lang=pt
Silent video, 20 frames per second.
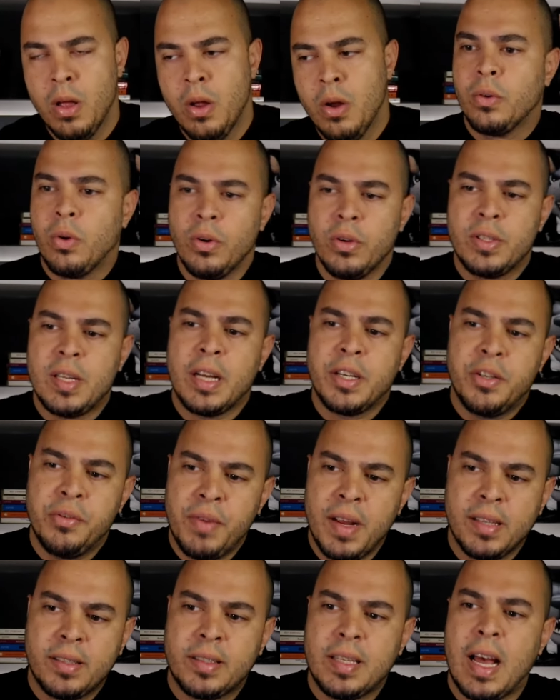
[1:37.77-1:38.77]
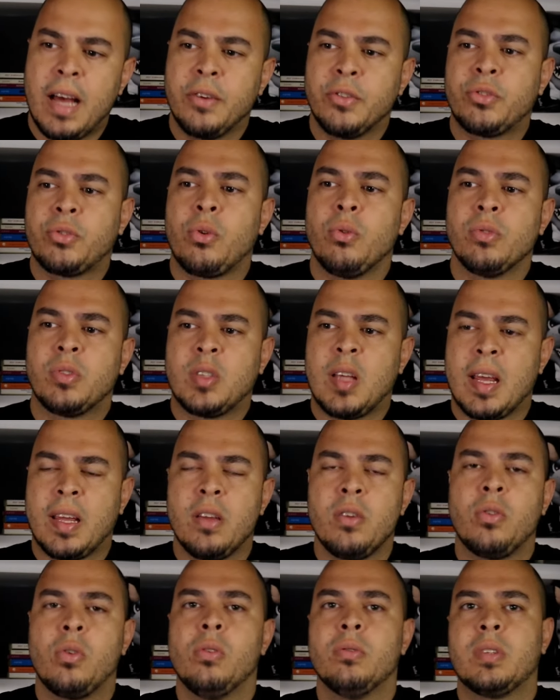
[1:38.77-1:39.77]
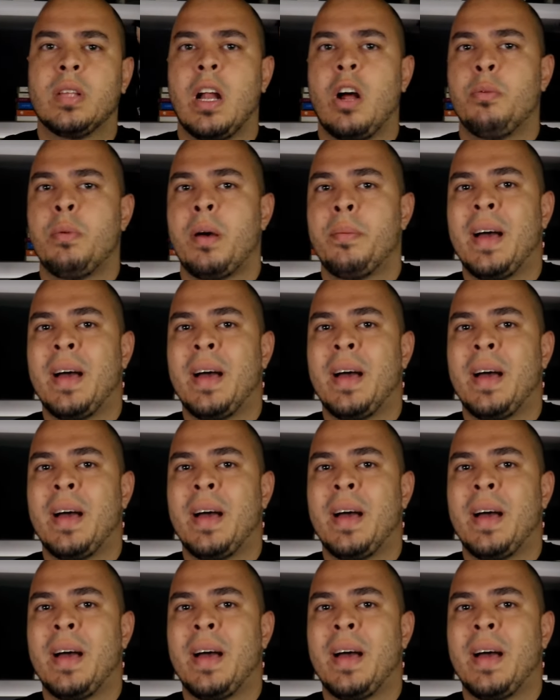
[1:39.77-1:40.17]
quando os adversários conseguem encontrar uma